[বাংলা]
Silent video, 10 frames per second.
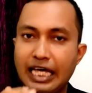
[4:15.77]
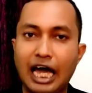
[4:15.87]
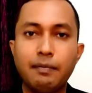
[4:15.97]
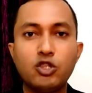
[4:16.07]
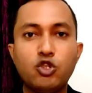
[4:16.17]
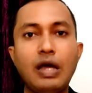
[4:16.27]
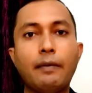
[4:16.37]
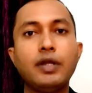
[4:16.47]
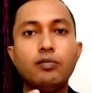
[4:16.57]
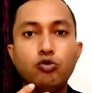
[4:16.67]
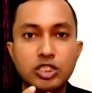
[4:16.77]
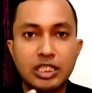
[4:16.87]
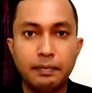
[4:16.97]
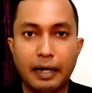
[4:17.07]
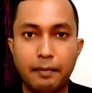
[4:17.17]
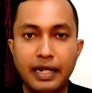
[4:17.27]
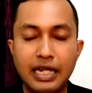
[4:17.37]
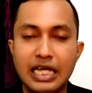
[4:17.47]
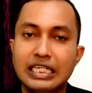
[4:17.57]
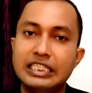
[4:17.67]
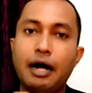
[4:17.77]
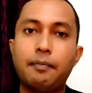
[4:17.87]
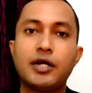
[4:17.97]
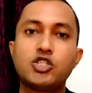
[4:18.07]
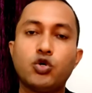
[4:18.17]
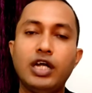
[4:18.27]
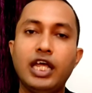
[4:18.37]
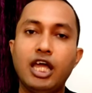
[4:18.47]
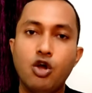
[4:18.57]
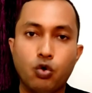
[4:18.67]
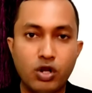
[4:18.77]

তার মাধ্যমে আপনি বুঝতে পারবেন যে আপনার শরীরে